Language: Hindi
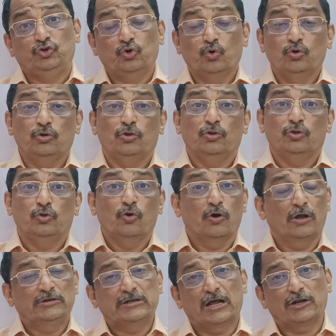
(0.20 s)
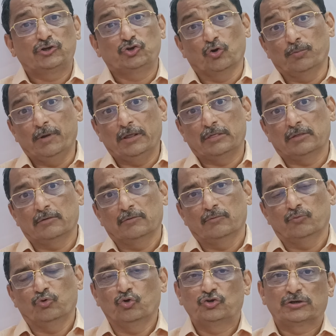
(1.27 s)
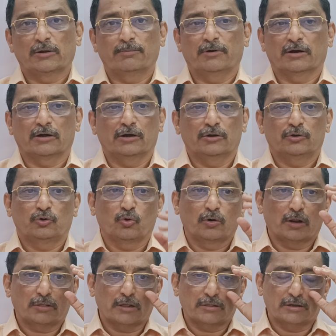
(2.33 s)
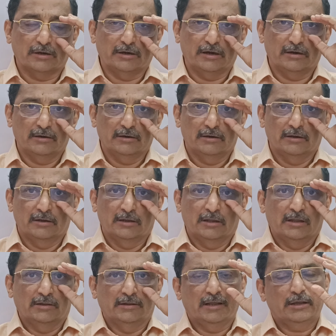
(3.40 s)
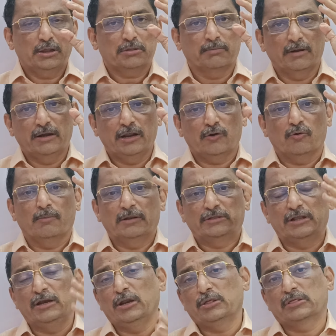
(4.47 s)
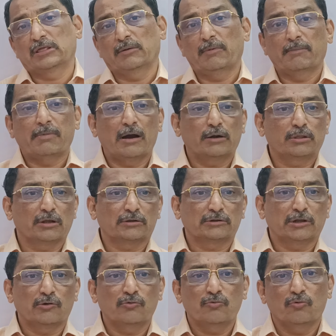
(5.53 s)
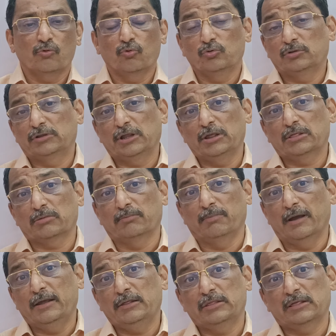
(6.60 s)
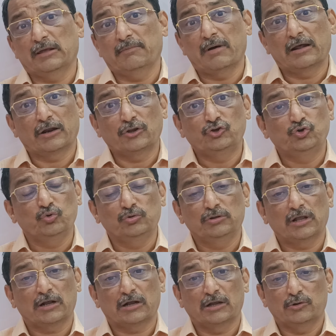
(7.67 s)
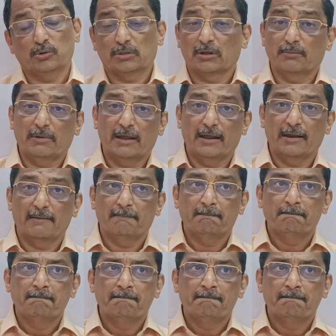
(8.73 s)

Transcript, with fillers: जून 2024 ऋषभ लग्न टोरस एसेंडेंट देखिए इस महीने को मैं तीन हिस्से में बांट सकता हूं 29 मई से 12 जून तक का जो समय है